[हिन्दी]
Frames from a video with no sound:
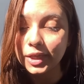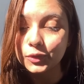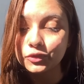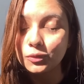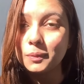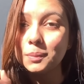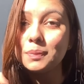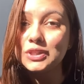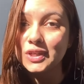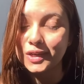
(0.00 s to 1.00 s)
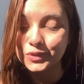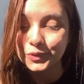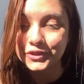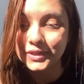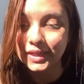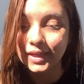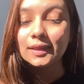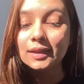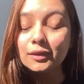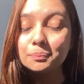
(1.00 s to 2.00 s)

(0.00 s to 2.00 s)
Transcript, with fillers: के उसके ऊपर पचास क्वेश्चन है देन आप